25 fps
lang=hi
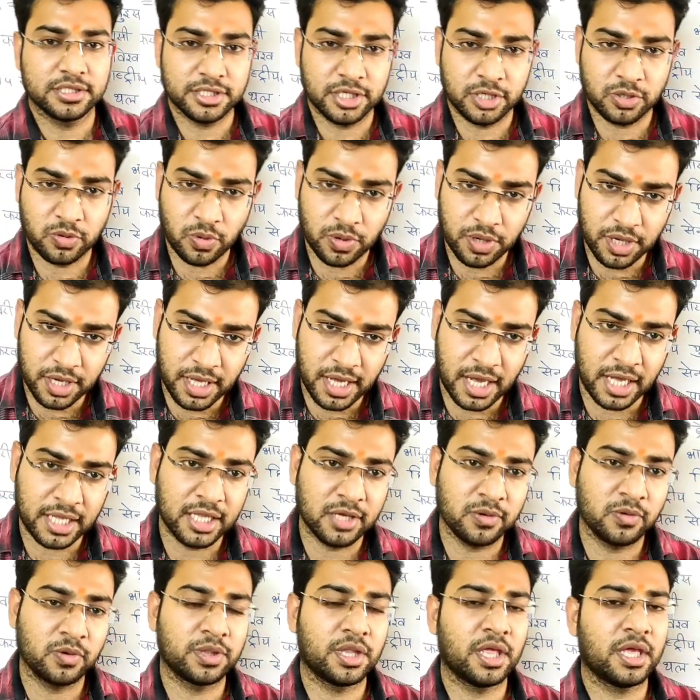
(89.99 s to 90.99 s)
जिनको नहीं
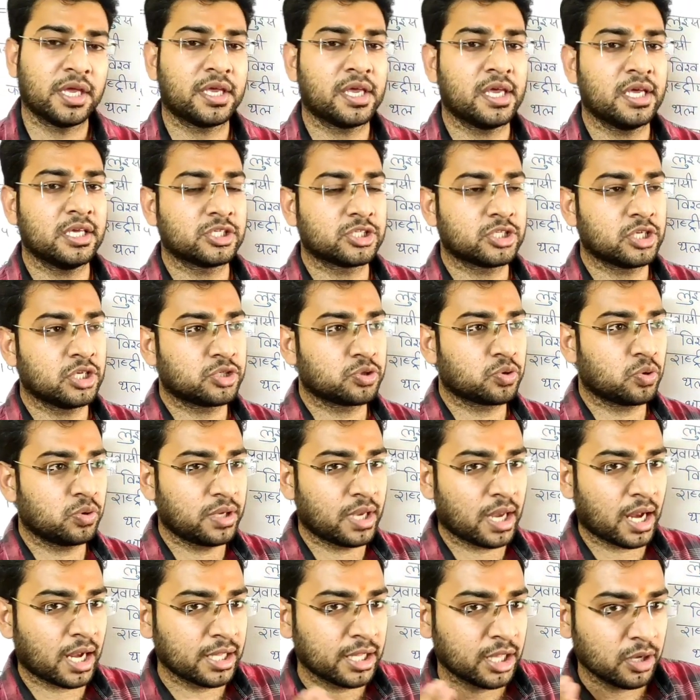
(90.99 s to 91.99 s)
याद है वो देखिए इस चीज़ को
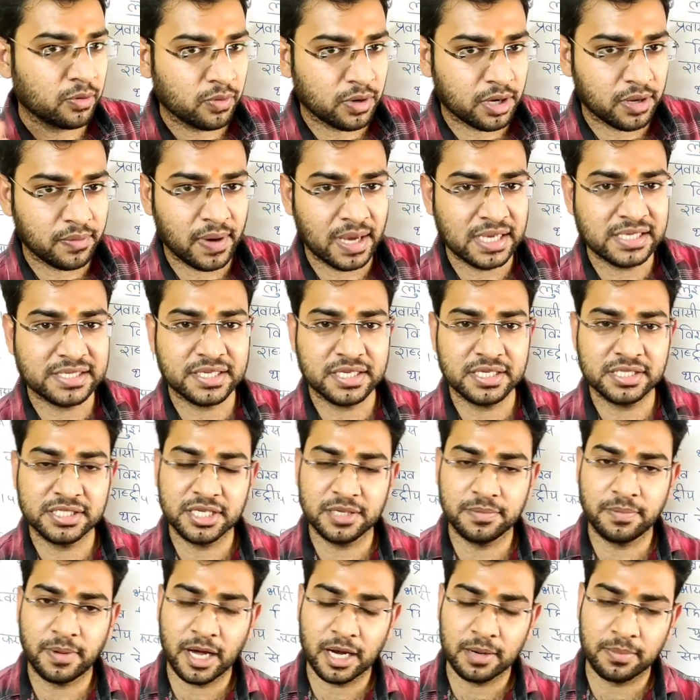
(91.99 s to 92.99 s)
याद है वो रिवाइज
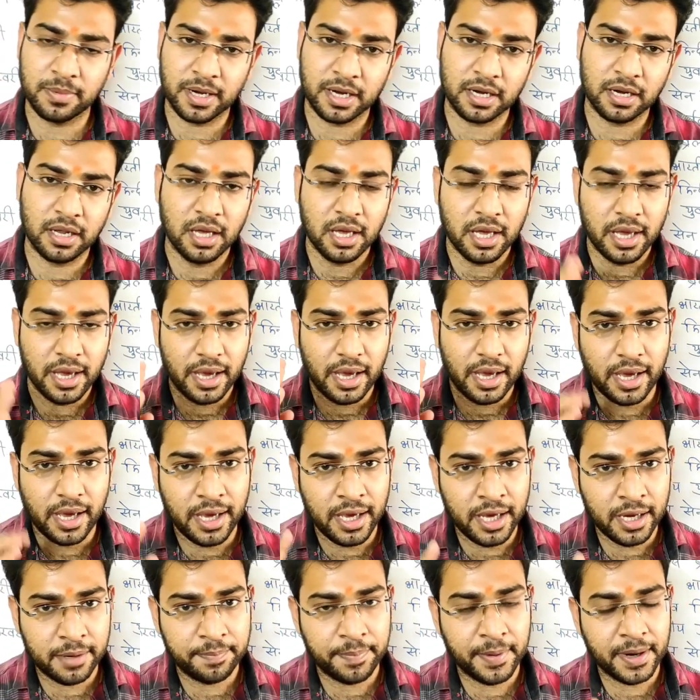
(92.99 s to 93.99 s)
कीजिए बार बार
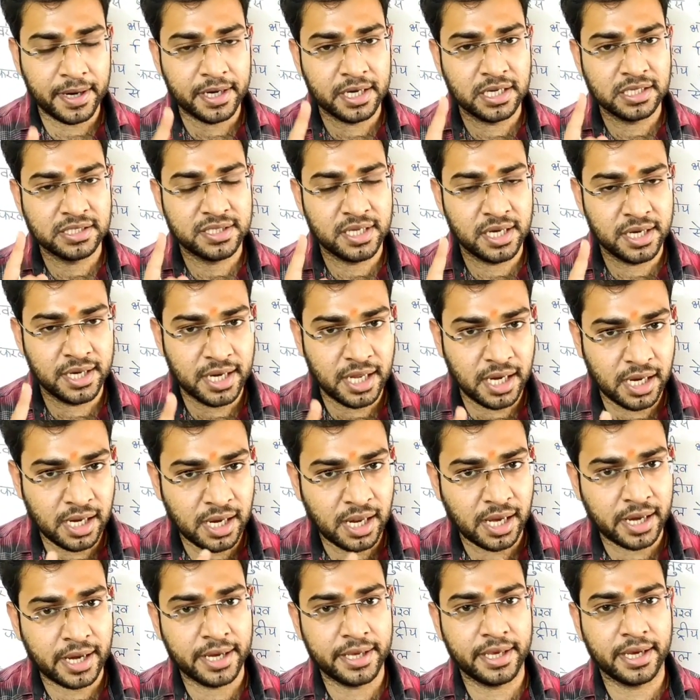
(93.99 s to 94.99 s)
एक प्रैक्टिस से डेली
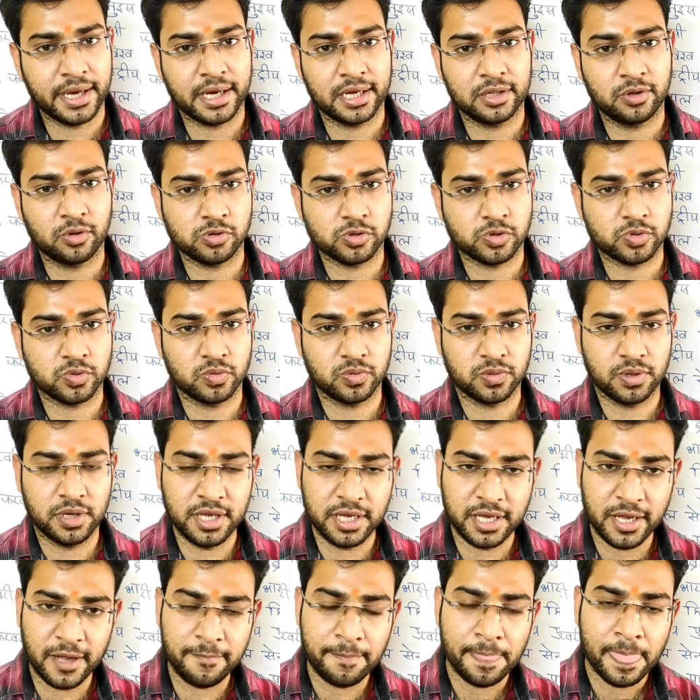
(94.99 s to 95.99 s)
लगाइएगा दोस्तों
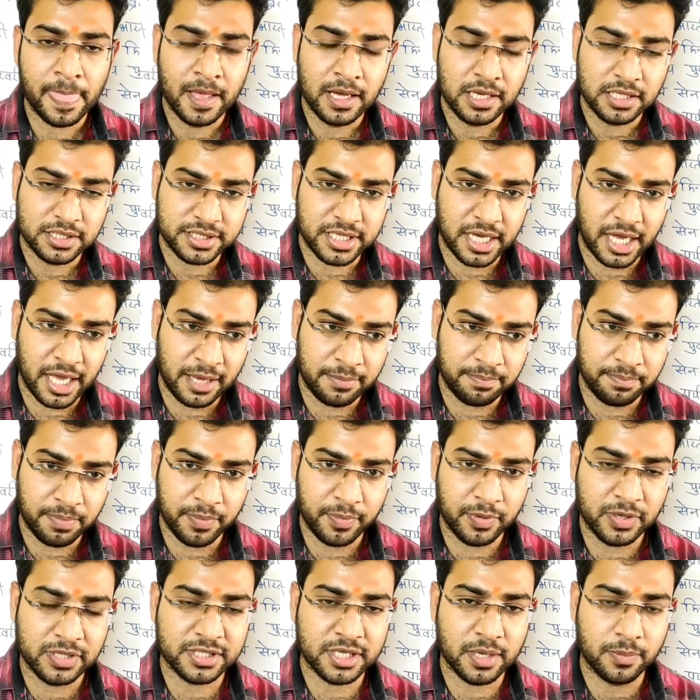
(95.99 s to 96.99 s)
ठीक है चाहे एमपी
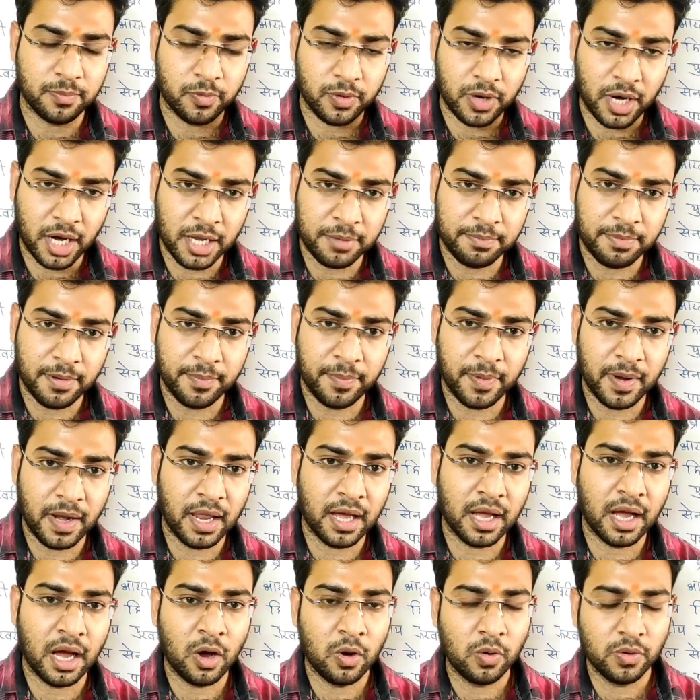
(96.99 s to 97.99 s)
पुलिस के पुराने पेपर
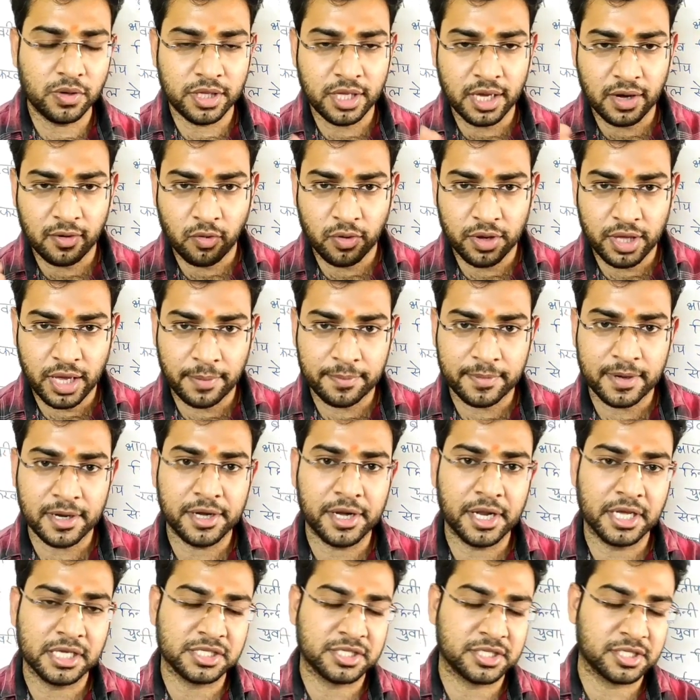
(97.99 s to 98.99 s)
लगाओ या कोई आपकी
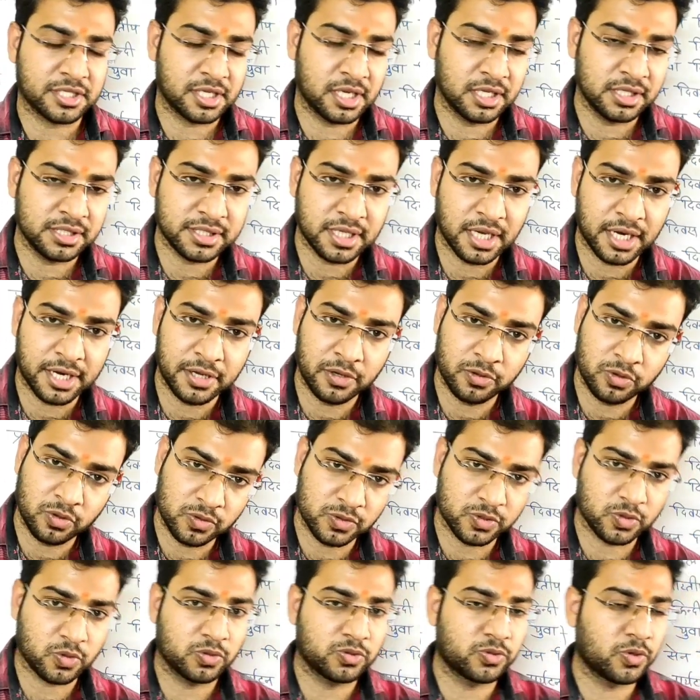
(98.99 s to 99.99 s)
टेस्ट सीरीज चल रही हो
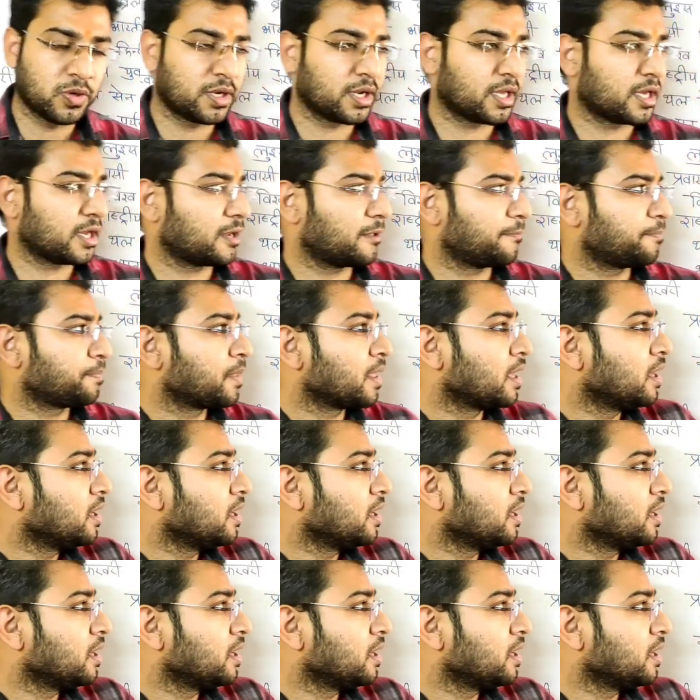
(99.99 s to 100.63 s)
तो उसको ज्वाइन करें